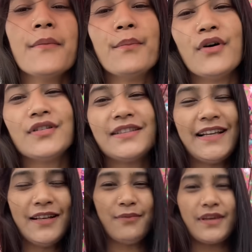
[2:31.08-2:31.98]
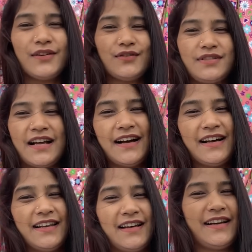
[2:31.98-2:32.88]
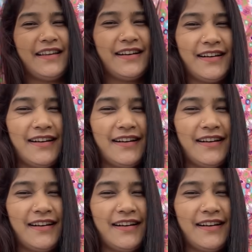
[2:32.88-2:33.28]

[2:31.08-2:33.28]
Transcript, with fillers: बोतल भी उठा लाया